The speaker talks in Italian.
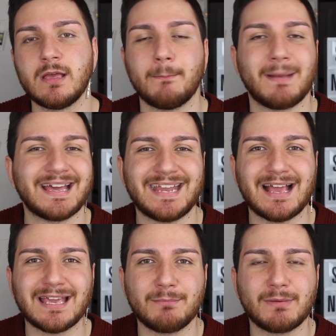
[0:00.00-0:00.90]
magari
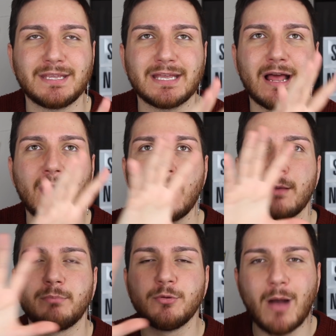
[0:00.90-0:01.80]
anche in maniera
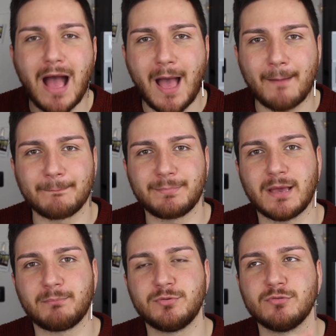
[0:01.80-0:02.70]
più
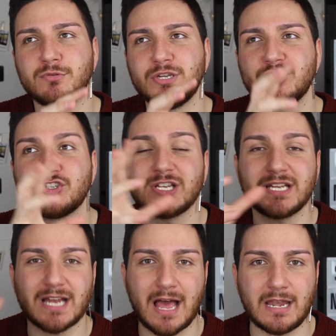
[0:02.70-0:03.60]
ampia, più in
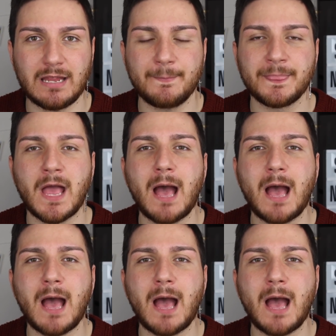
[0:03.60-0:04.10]
generale,